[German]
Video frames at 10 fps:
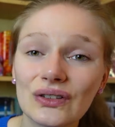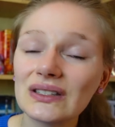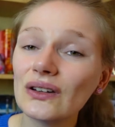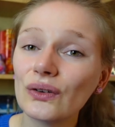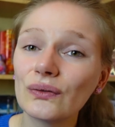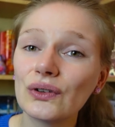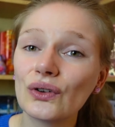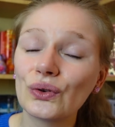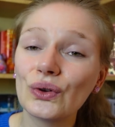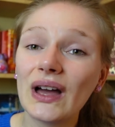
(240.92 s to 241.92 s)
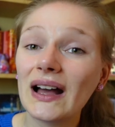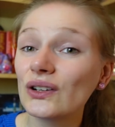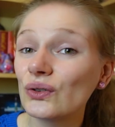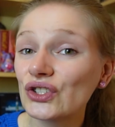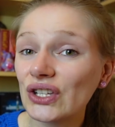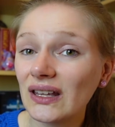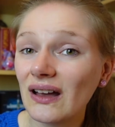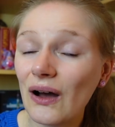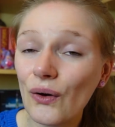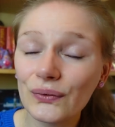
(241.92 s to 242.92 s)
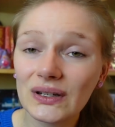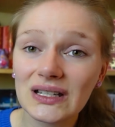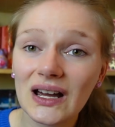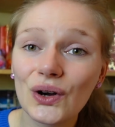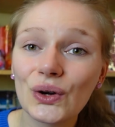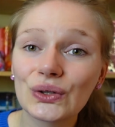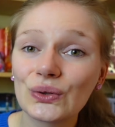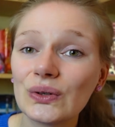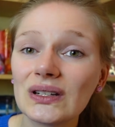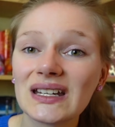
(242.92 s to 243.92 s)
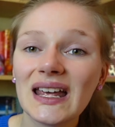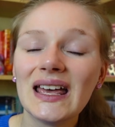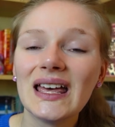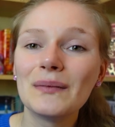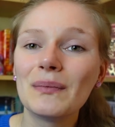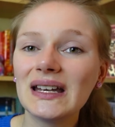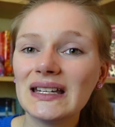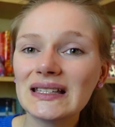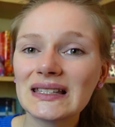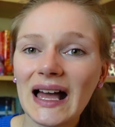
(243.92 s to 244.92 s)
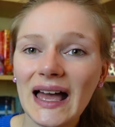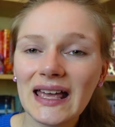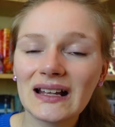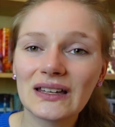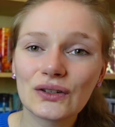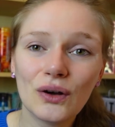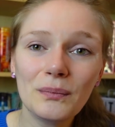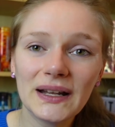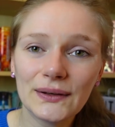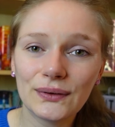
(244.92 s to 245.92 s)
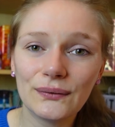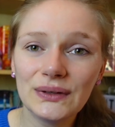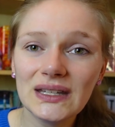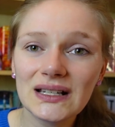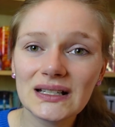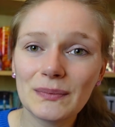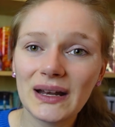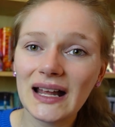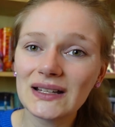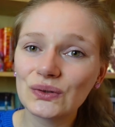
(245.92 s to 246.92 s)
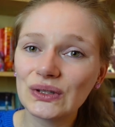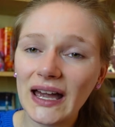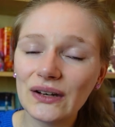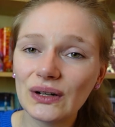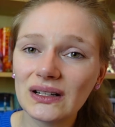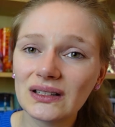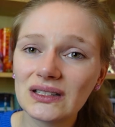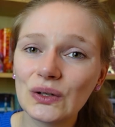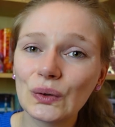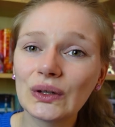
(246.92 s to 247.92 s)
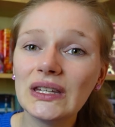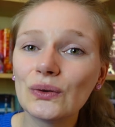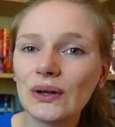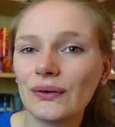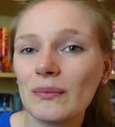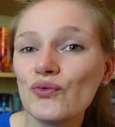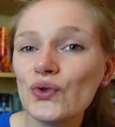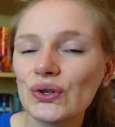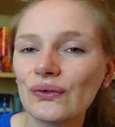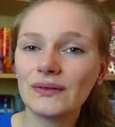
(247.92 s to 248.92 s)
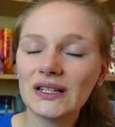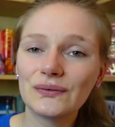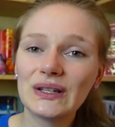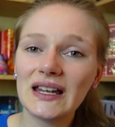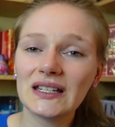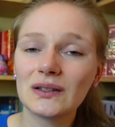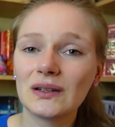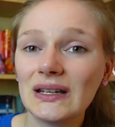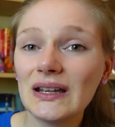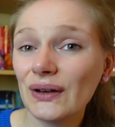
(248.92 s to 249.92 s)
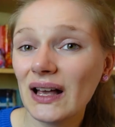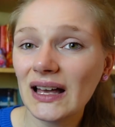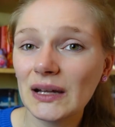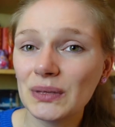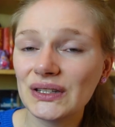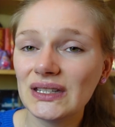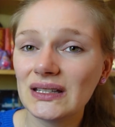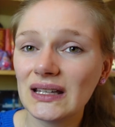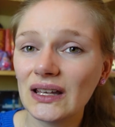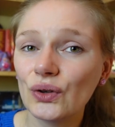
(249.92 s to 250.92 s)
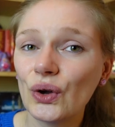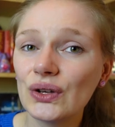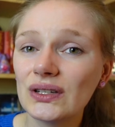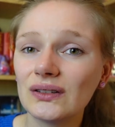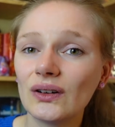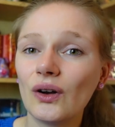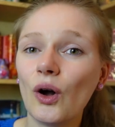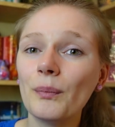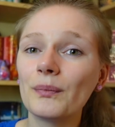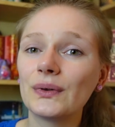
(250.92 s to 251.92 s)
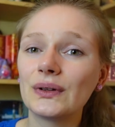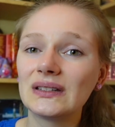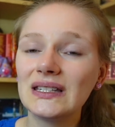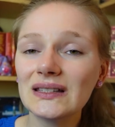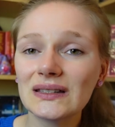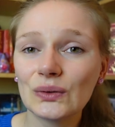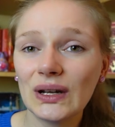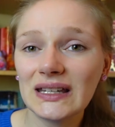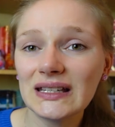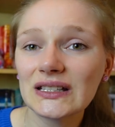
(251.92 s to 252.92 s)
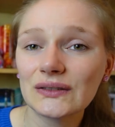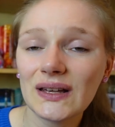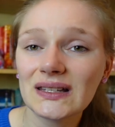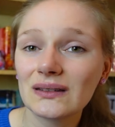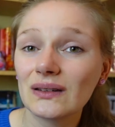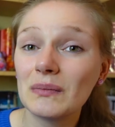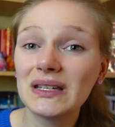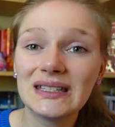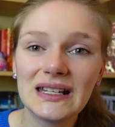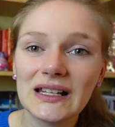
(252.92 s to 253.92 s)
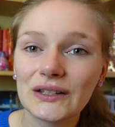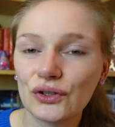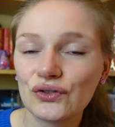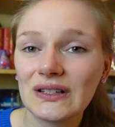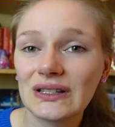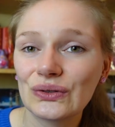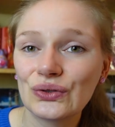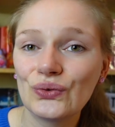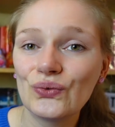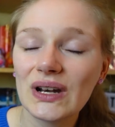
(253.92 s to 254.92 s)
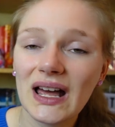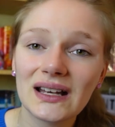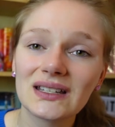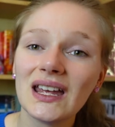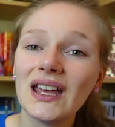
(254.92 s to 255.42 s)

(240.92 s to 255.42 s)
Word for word: sind auch irgendwie noch neue Handlungsstränge aufgetaucht und man ist eigentlich komplett verwirrt. Man hat so die eine oder andere Theorie oder Vermutung, was vielleicht in der Vergangenheit passiert sein könnte, ob dieses oder jenes was mit Delias Verschwinden zu tun hat